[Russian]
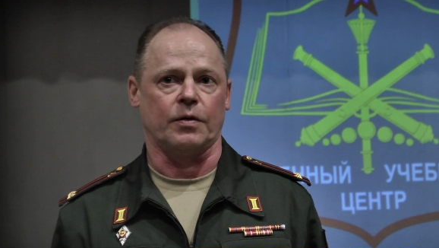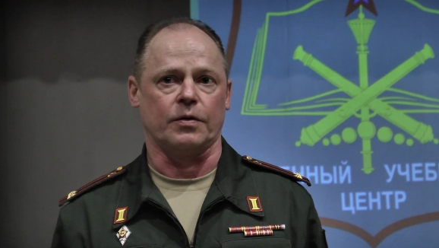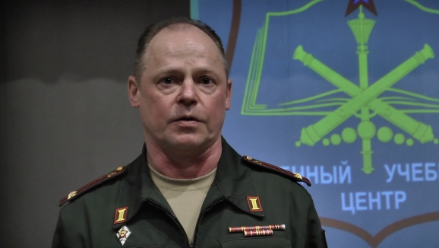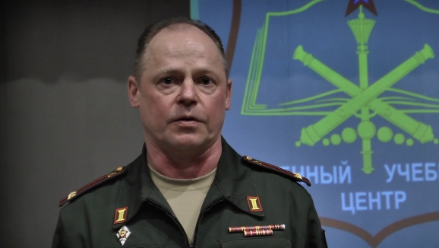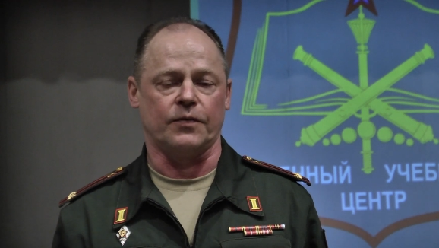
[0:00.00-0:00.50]

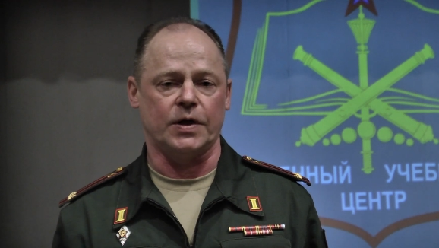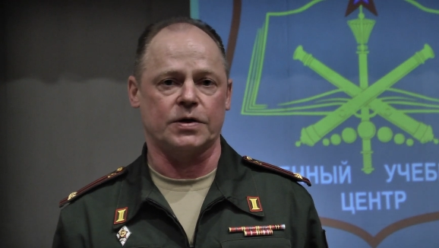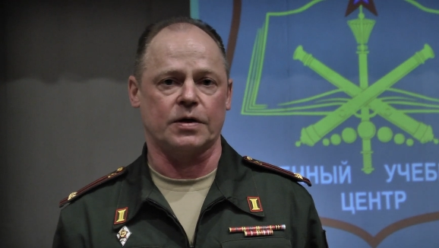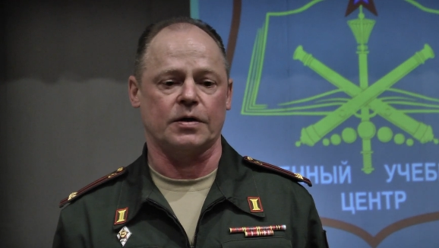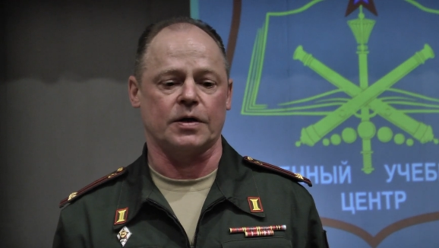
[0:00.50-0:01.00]
э,
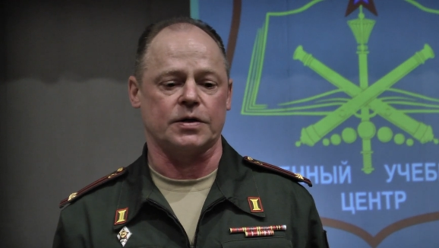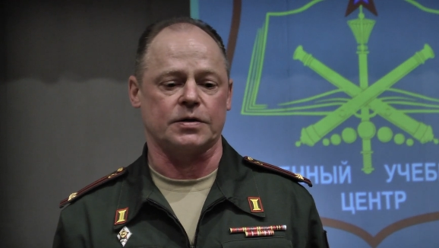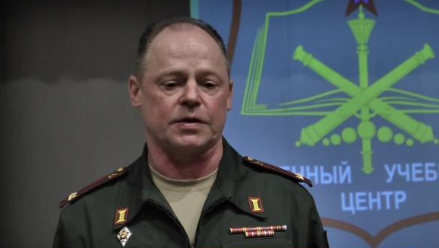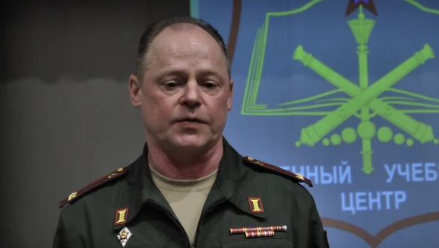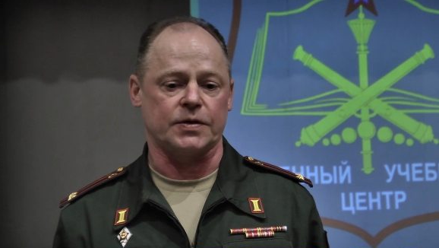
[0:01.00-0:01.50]
вечера, значит,
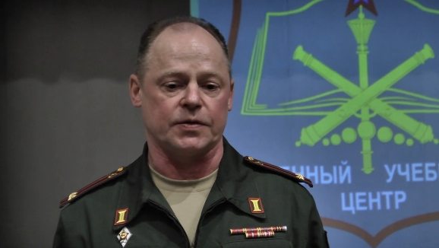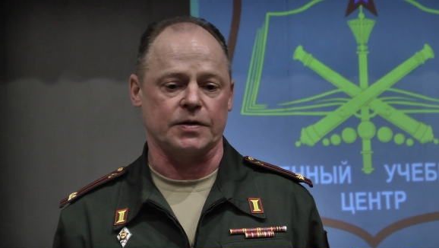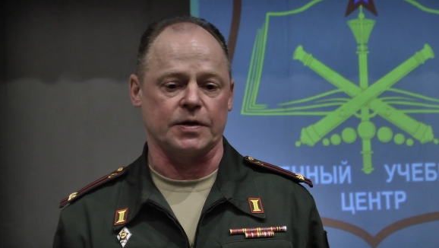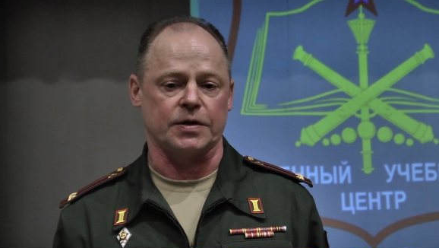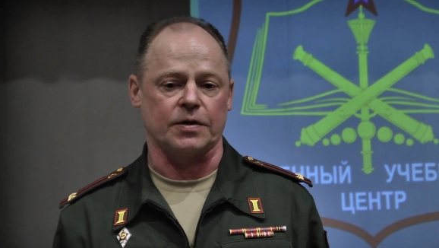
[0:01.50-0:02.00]

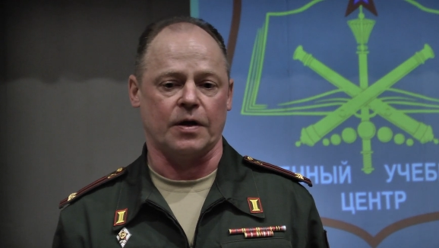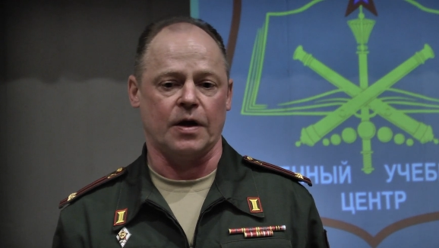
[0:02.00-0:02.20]
соответственно, значит,